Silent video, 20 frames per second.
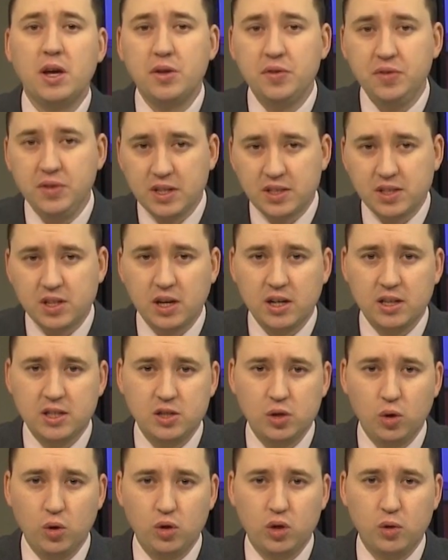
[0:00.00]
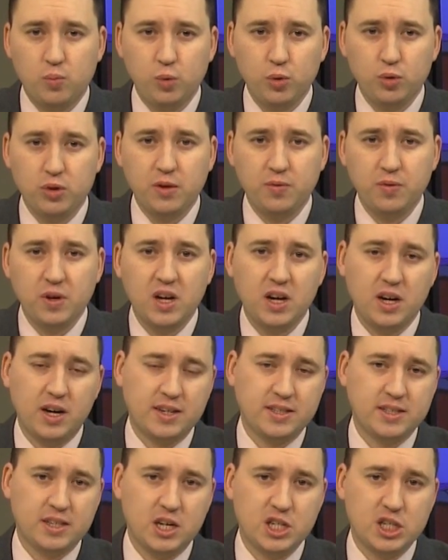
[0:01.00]
несколько населенных пунктов,
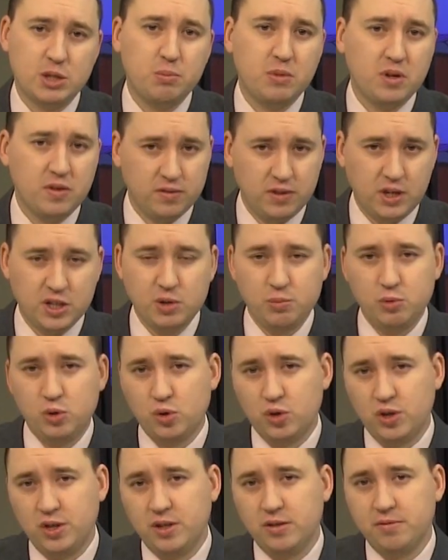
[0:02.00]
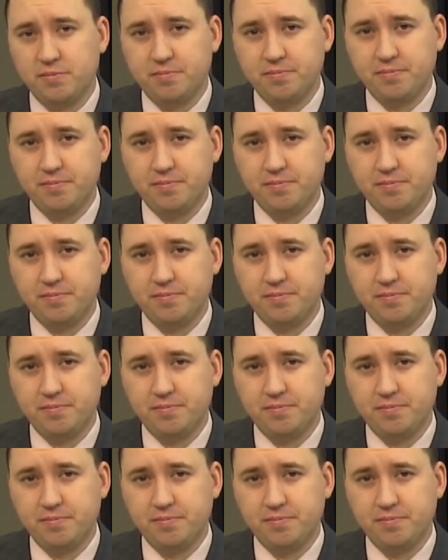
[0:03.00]
расскажем в нашем сюжете.